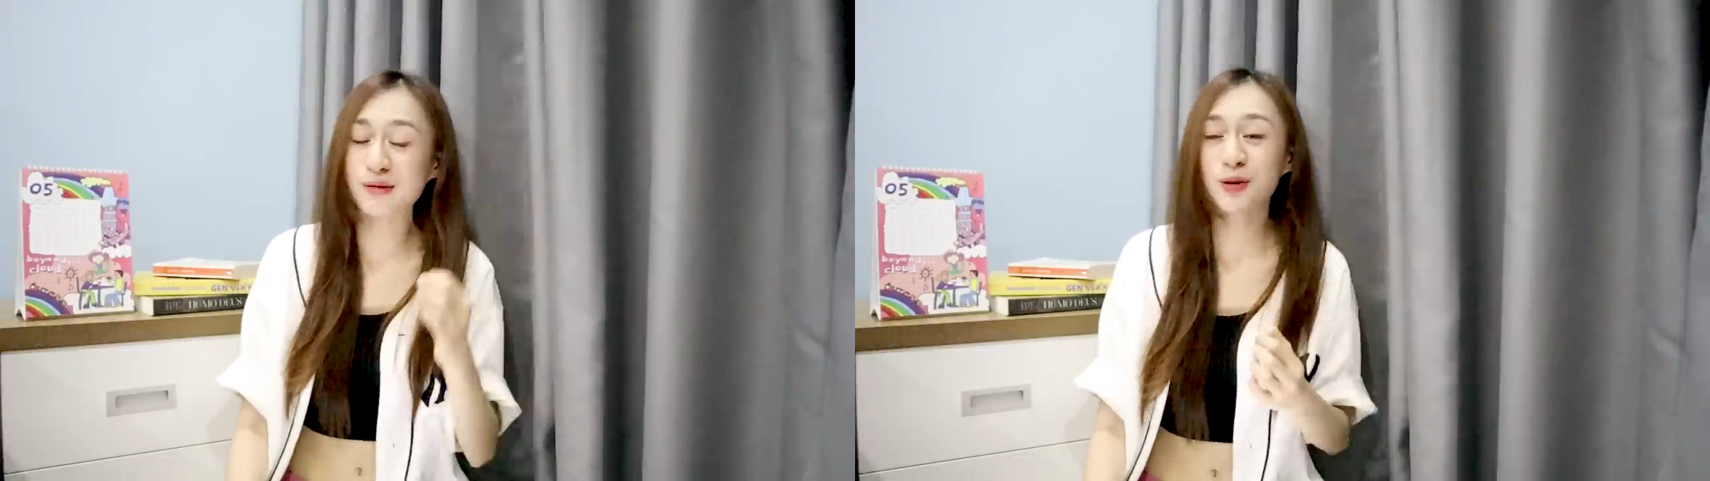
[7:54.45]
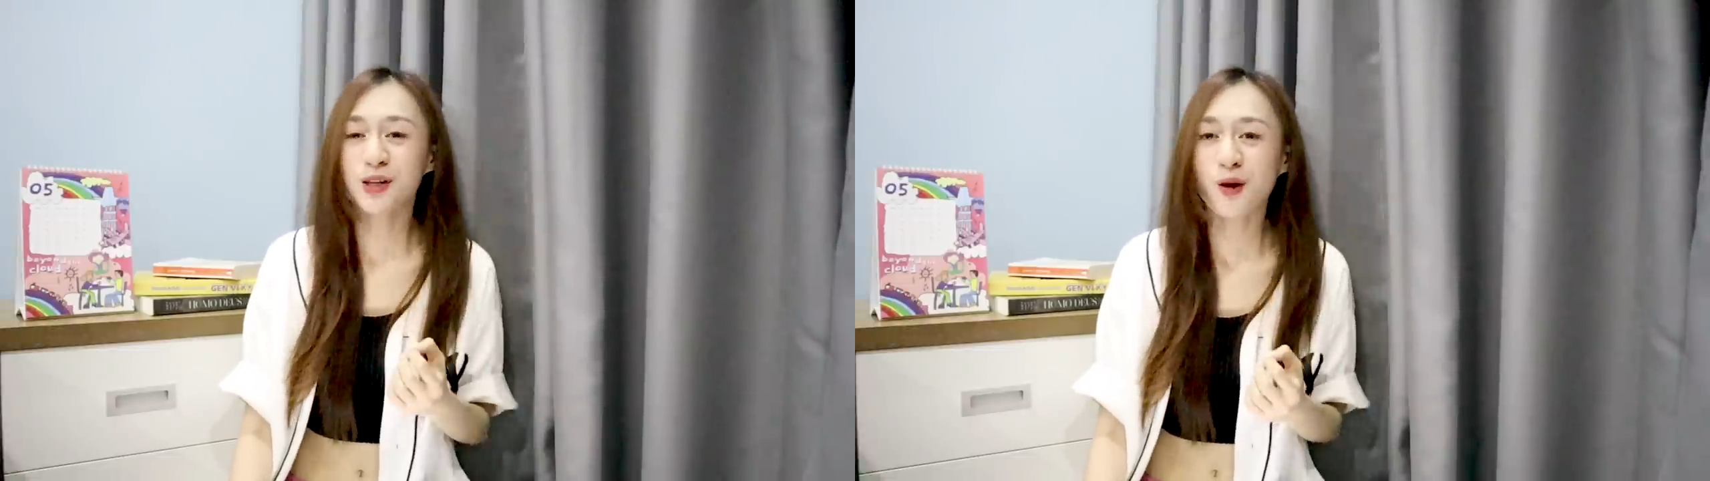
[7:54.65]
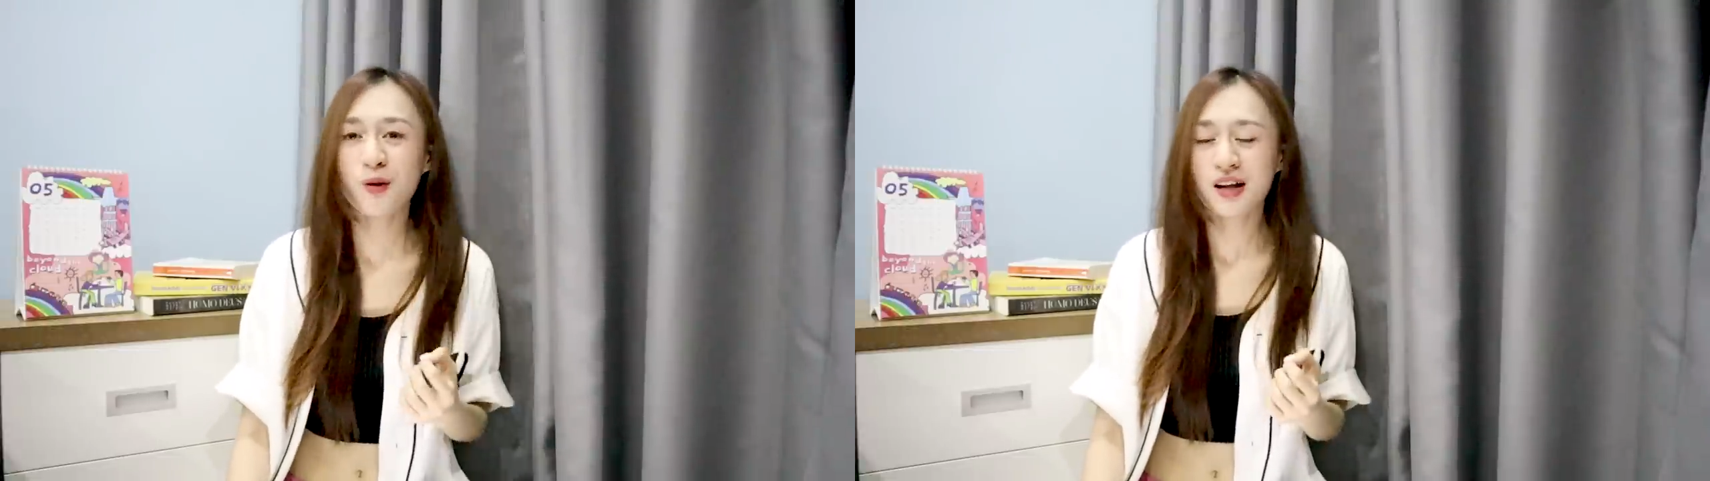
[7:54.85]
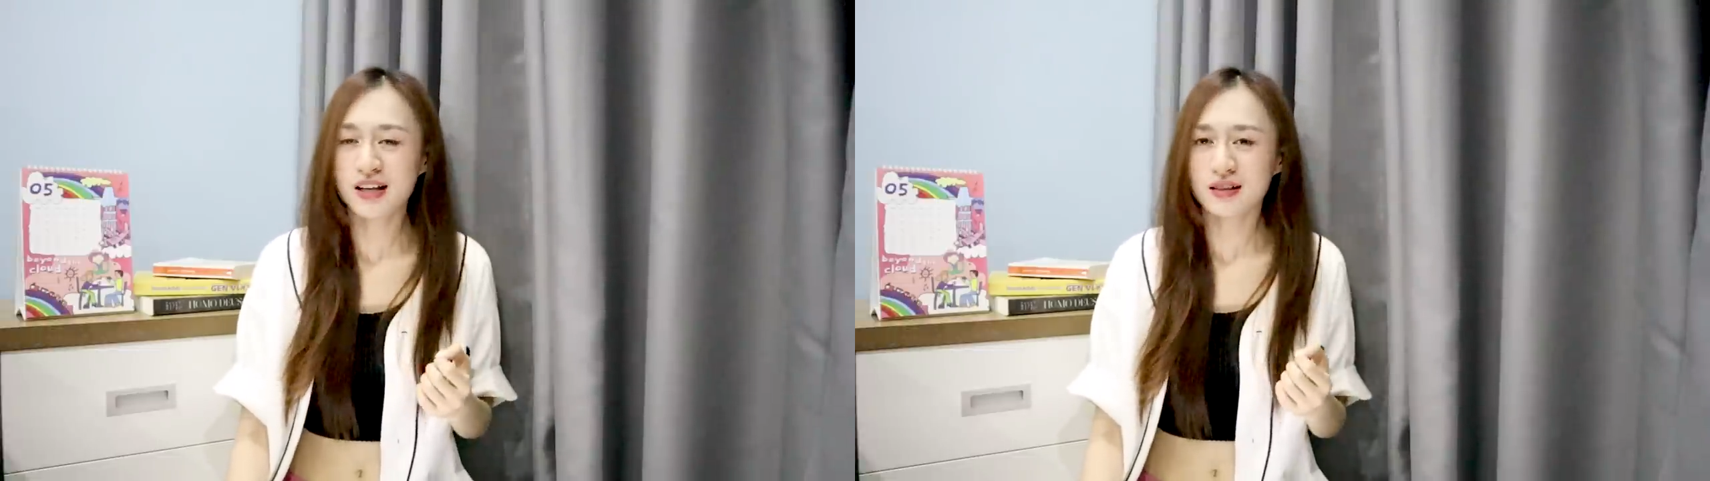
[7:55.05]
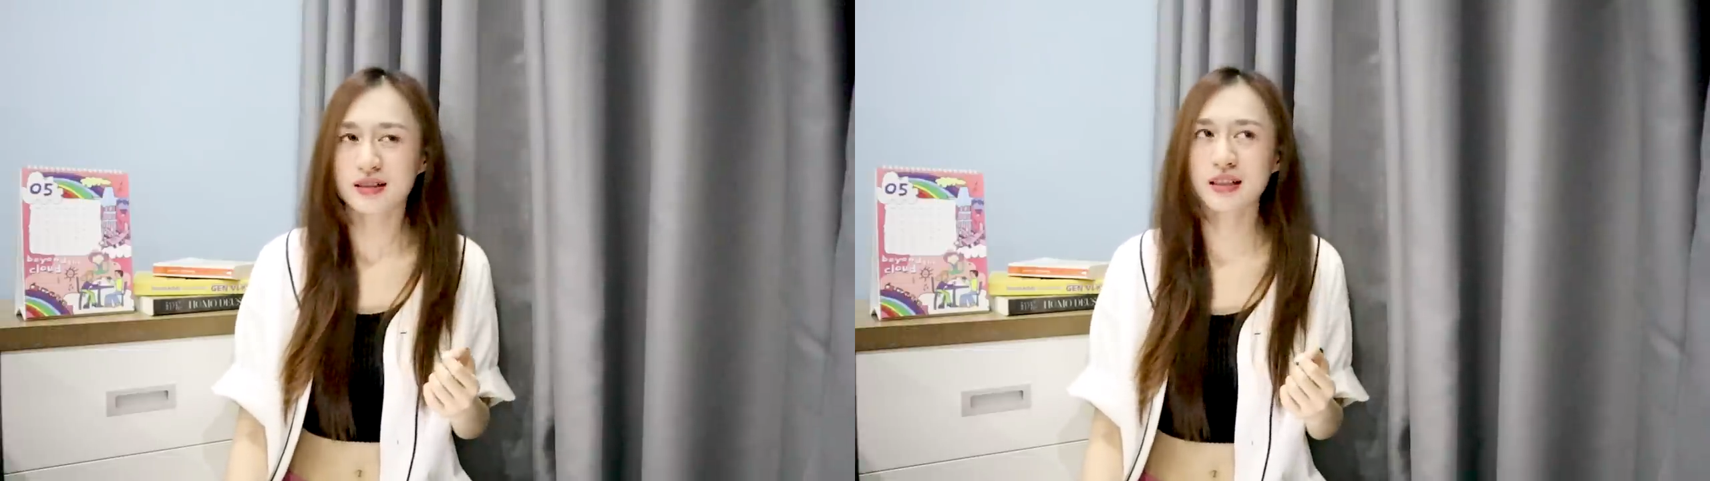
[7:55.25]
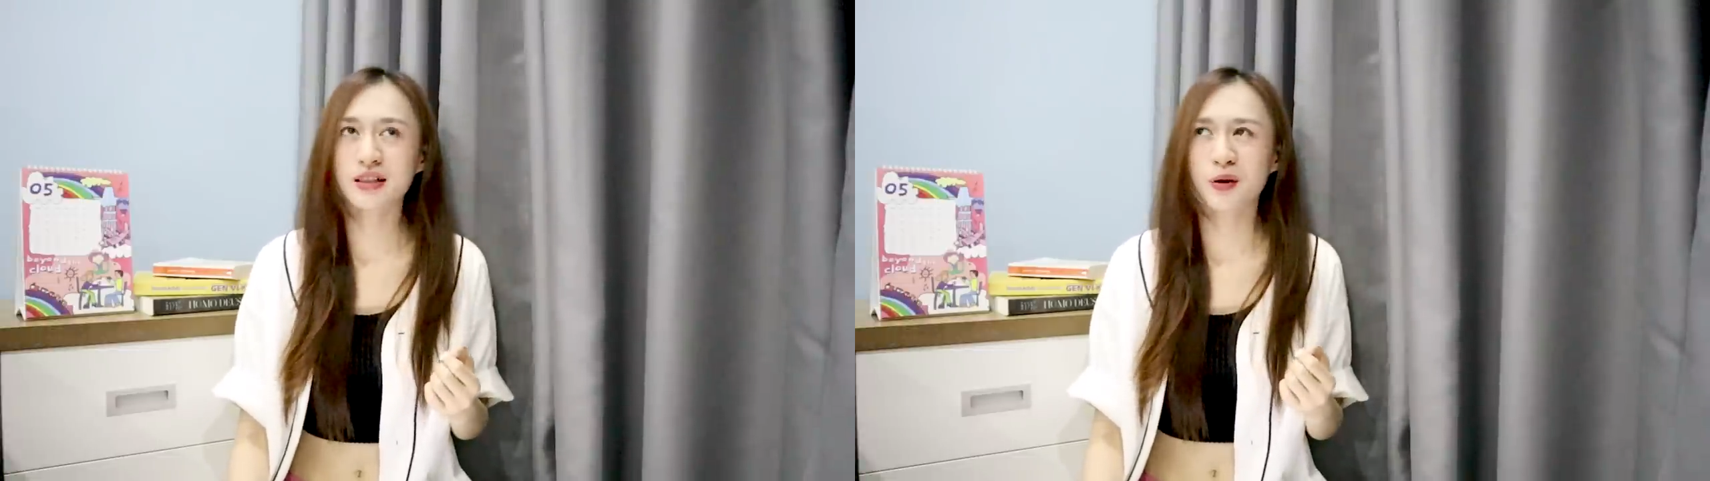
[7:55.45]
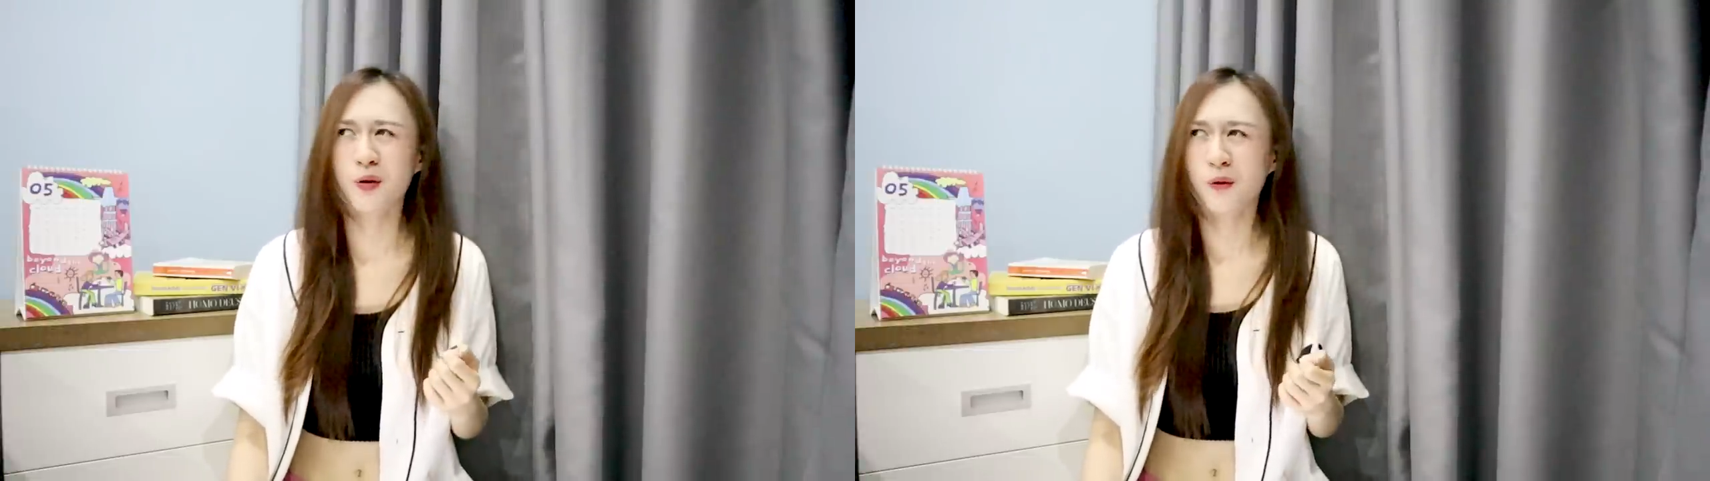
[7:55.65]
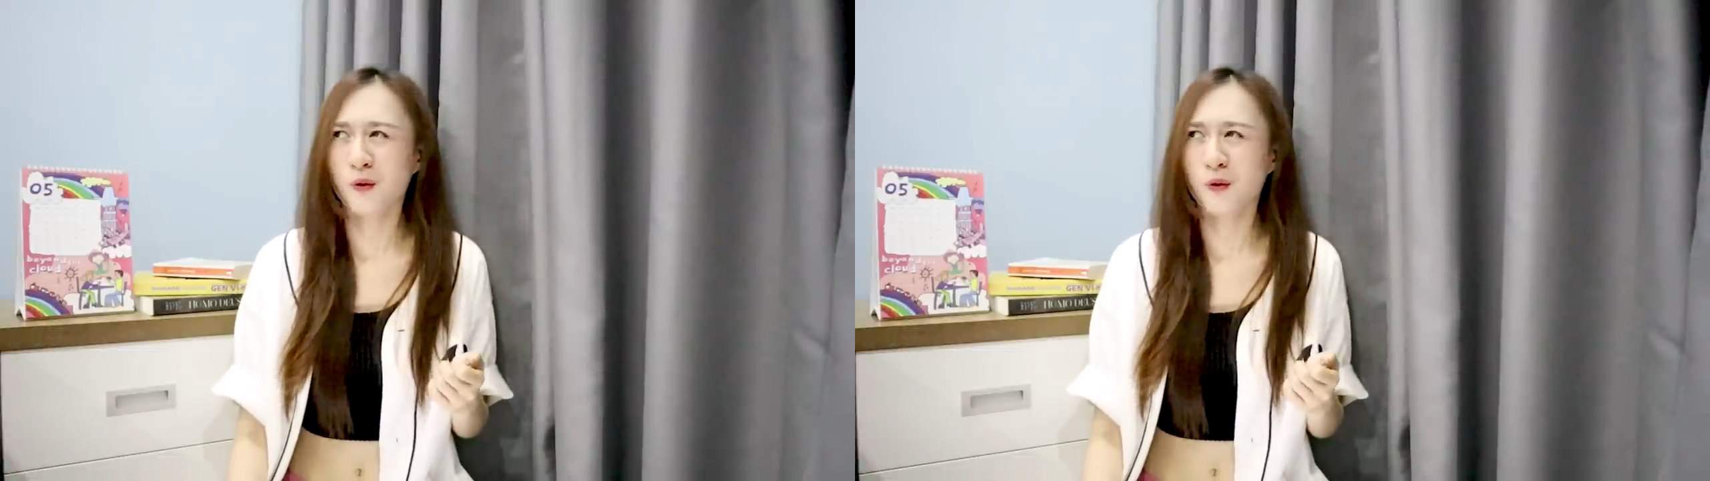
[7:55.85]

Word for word: thính một câu người ta sẽ kiểu